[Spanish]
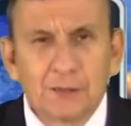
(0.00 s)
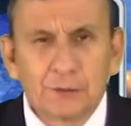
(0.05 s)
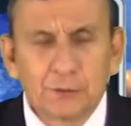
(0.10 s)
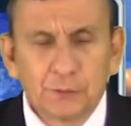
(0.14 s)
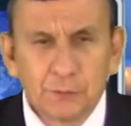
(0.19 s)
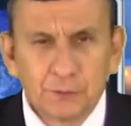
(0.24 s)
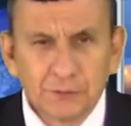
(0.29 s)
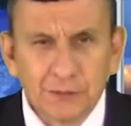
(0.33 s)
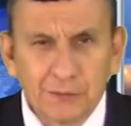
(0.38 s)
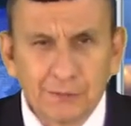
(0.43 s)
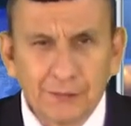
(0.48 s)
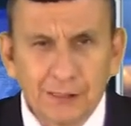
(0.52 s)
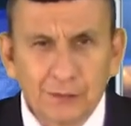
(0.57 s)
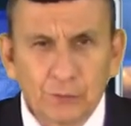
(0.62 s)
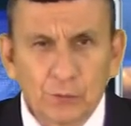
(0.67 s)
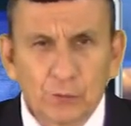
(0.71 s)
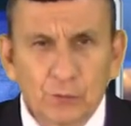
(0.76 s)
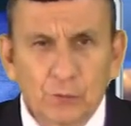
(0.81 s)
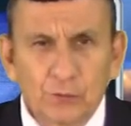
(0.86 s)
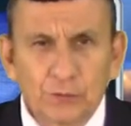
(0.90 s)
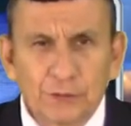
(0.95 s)
estuvimos
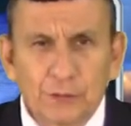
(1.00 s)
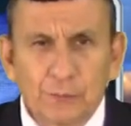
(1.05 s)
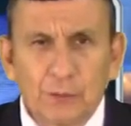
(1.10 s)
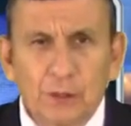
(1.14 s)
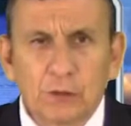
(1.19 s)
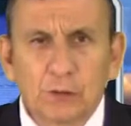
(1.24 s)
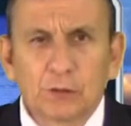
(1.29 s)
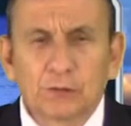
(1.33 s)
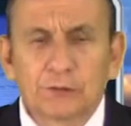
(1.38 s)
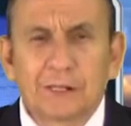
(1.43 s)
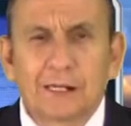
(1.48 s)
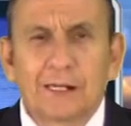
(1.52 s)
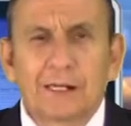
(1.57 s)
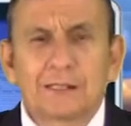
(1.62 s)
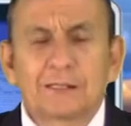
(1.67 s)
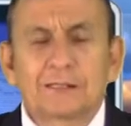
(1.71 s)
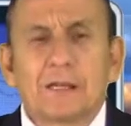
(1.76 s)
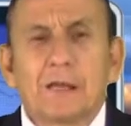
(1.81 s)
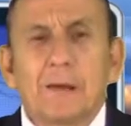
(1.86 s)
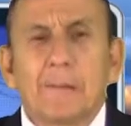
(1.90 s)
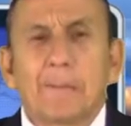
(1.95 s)
hablando con Samuel
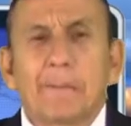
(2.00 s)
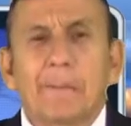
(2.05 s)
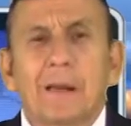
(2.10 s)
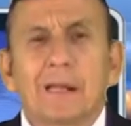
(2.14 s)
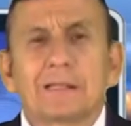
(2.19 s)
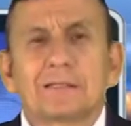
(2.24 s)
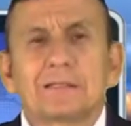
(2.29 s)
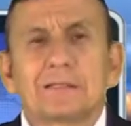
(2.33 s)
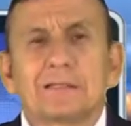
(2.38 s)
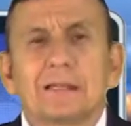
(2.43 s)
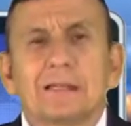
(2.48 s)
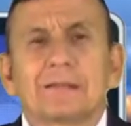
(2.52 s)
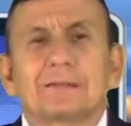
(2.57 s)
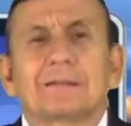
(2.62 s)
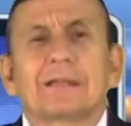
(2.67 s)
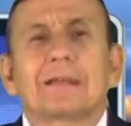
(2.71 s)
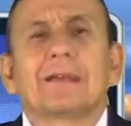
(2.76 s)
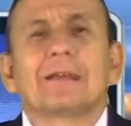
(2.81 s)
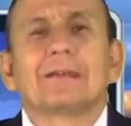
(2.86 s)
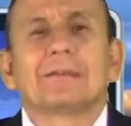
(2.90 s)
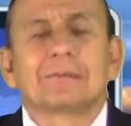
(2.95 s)
Contreras,
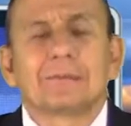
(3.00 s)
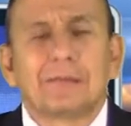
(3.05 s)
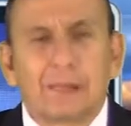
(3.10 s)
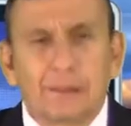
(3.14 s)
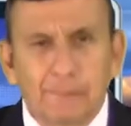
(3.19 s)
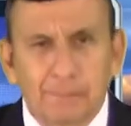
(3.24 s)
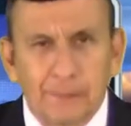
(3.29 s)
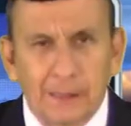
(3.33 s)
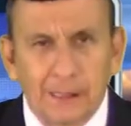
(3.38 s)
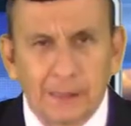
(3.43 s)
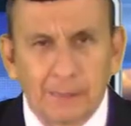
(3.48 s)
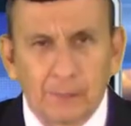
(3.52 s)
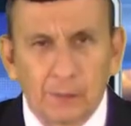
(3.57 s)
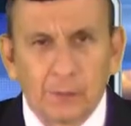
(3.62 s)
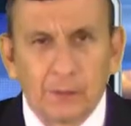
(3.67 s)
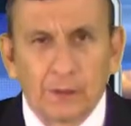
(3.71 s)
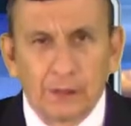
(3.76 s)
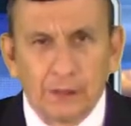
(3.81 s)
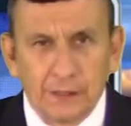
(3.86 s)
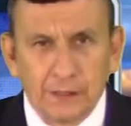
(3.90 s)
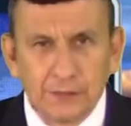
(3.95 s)
presidente del
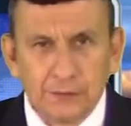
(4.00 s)
Páramo.